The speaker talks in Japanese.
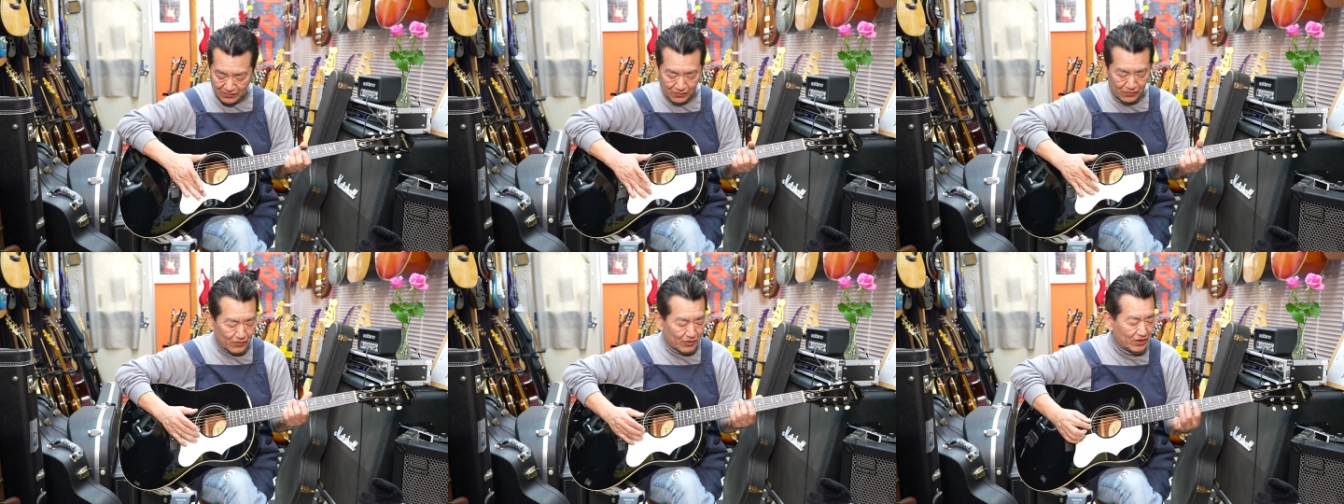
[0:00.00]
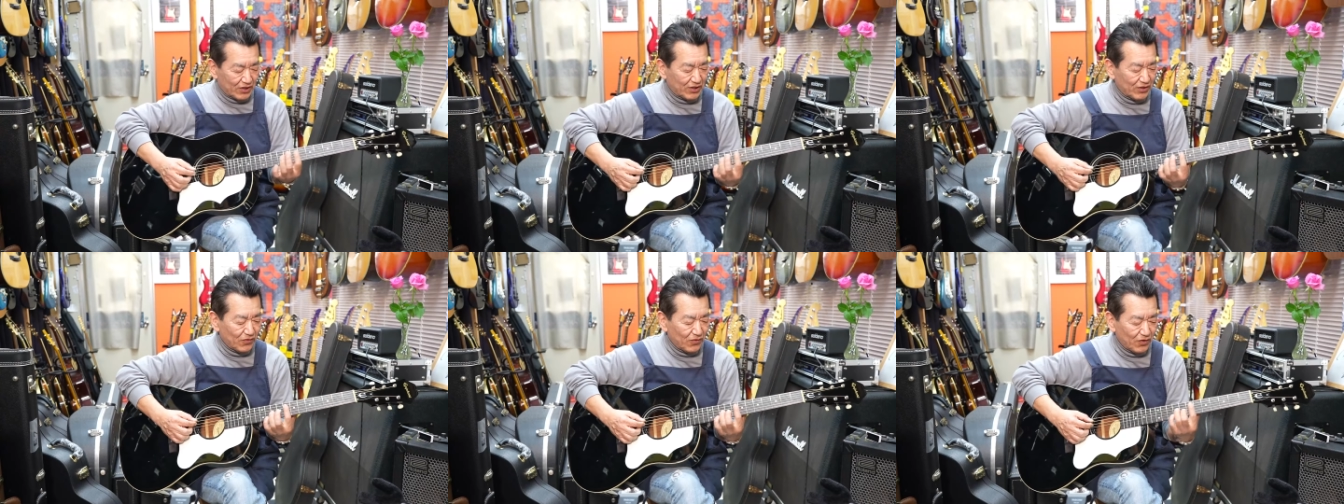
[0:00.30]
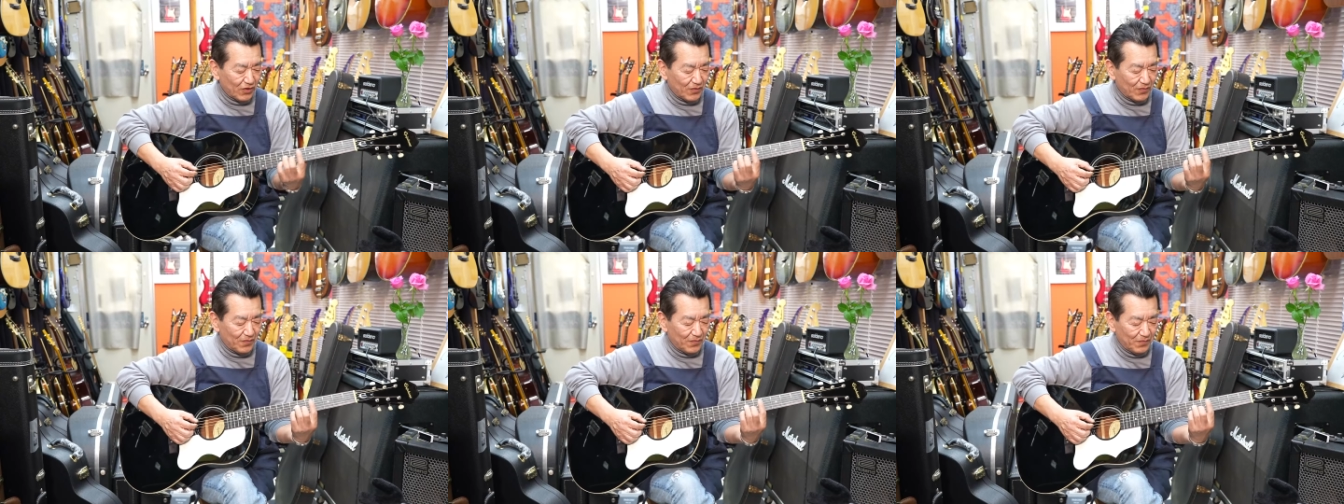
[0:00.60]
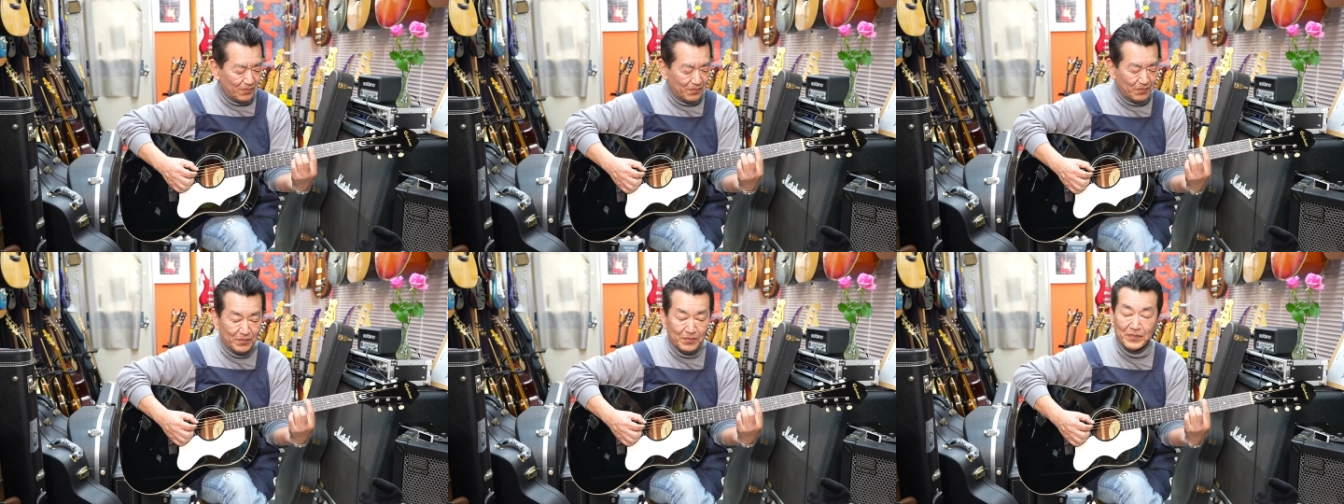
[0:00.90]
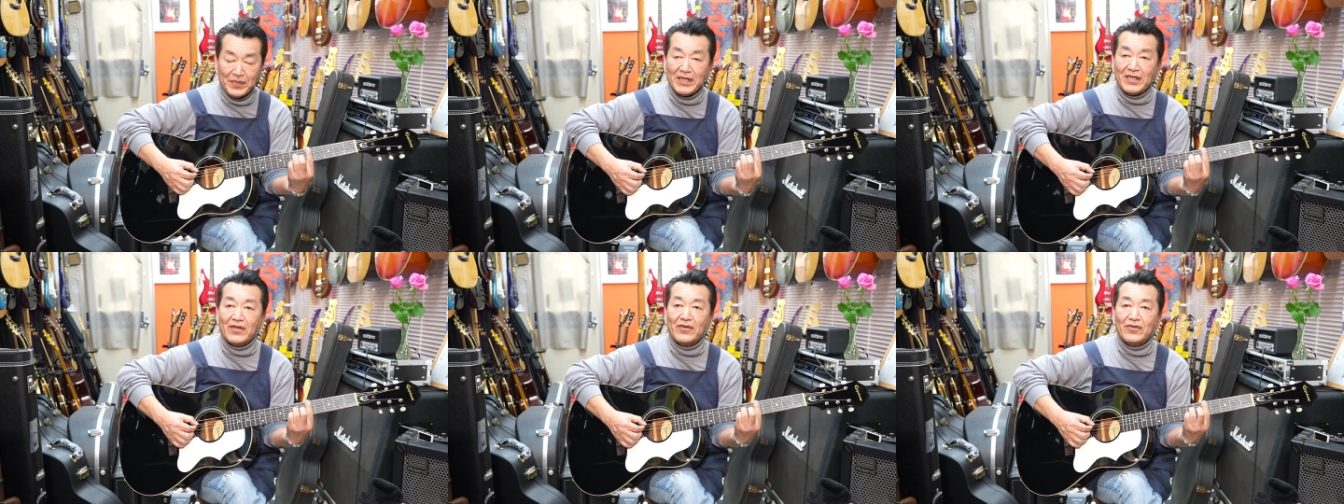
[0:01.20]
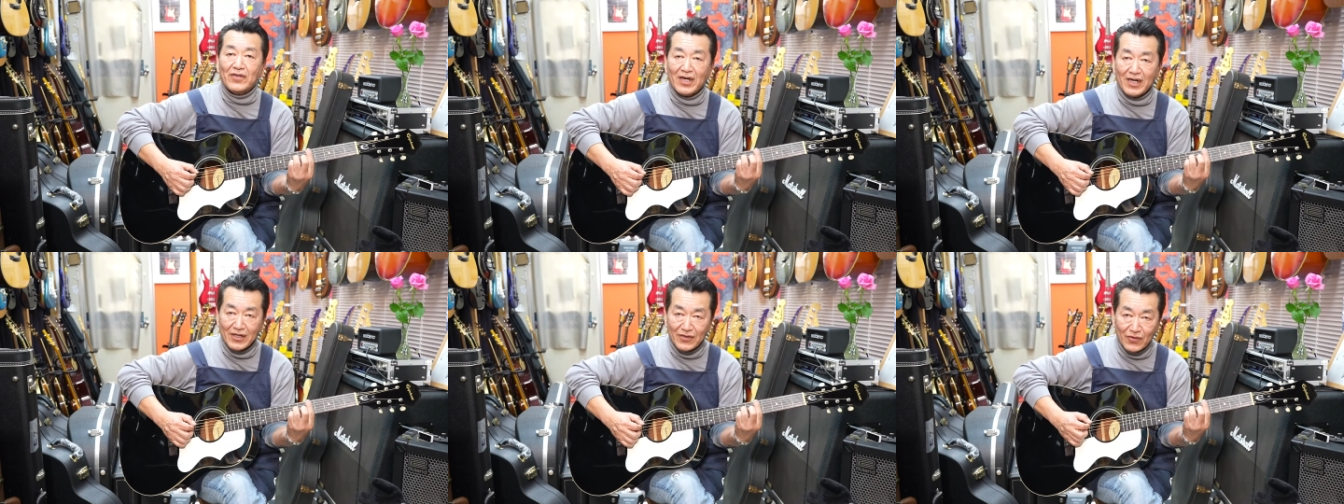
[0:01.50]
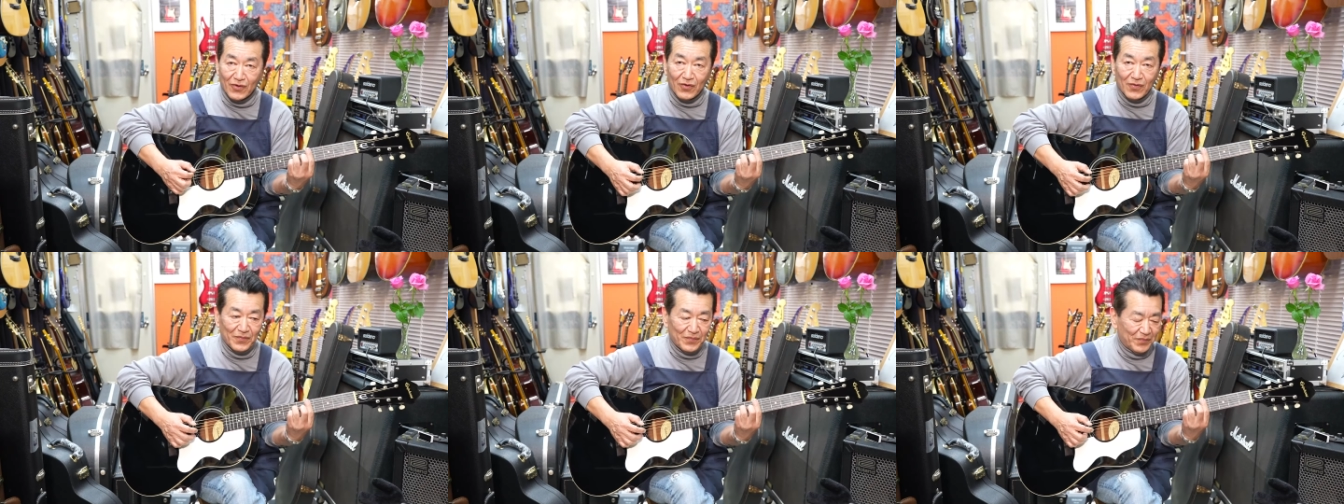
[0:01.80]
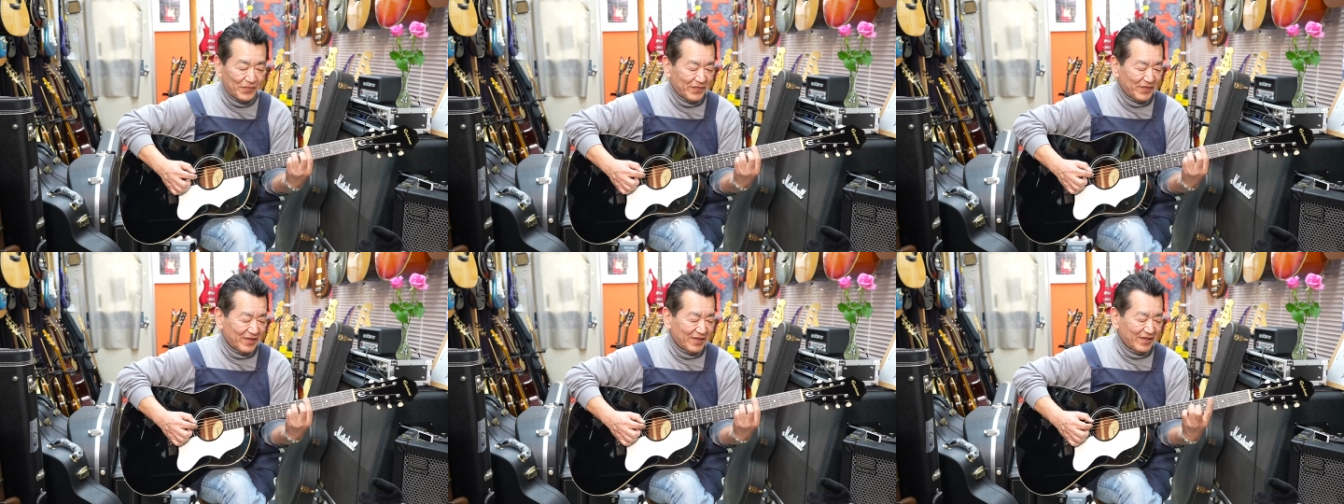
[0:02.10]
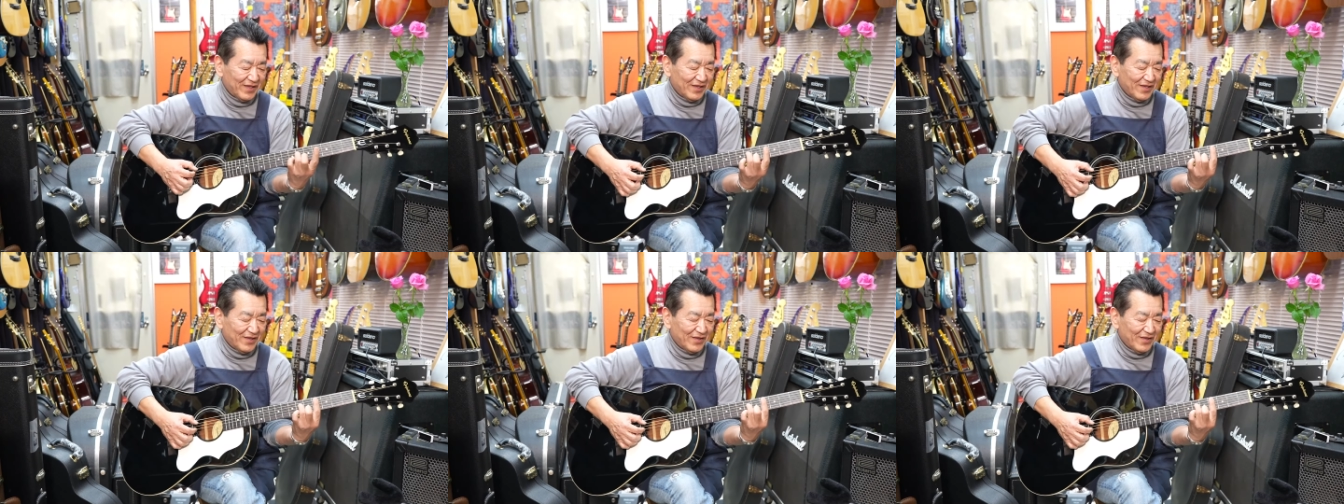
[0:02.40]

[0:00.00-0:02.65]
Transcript: この白いピックガード